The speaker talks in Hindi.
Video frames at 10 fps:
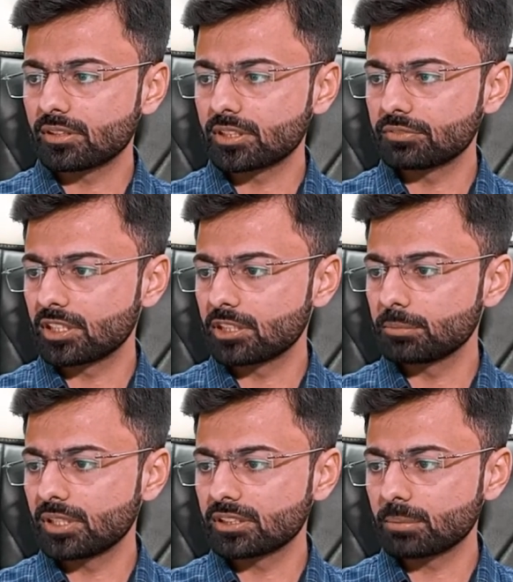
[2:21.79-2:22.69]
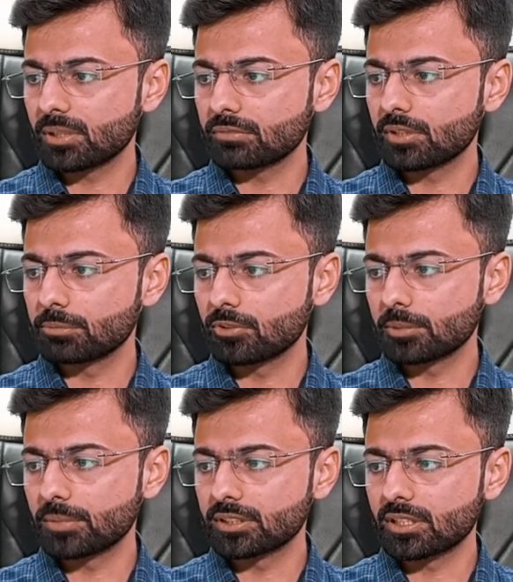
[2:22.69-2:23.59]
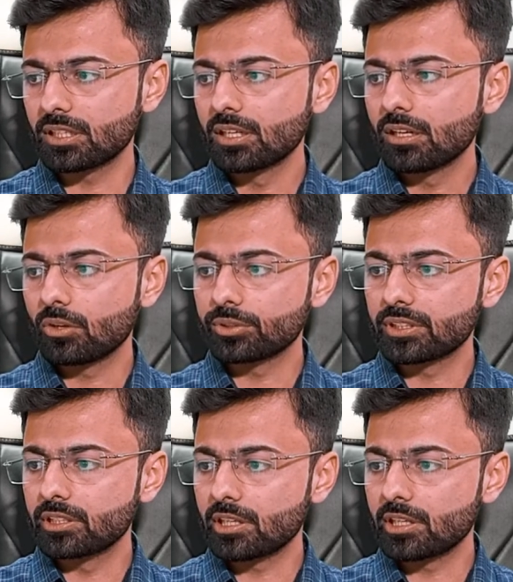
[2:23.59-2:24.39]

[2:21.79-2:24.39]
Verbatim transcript: सर्टिफिकेट भी है इनके पास वेब डेवलपमेंट का और ये